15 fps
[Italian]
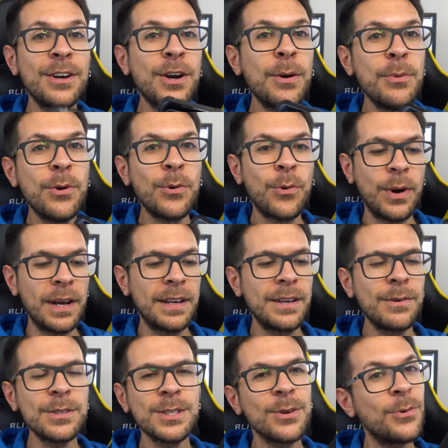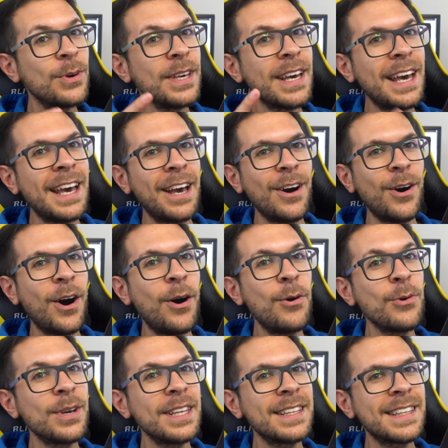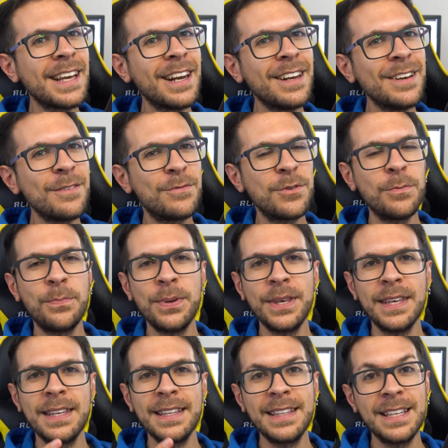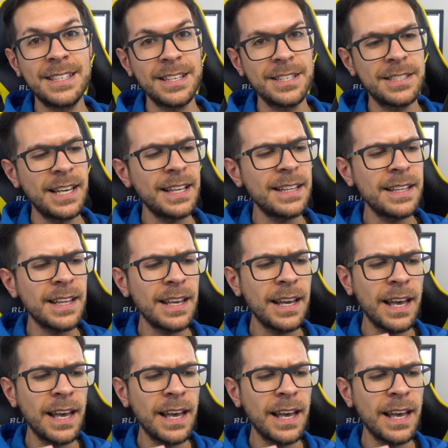Comunque, questo qui è Oukitel VP17,